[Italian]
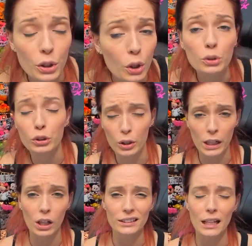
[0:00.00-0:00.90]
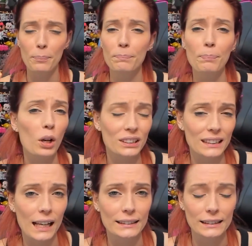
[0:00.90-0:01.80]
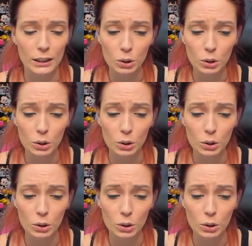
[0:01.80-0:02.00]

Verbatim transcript: non so che cosa possa essere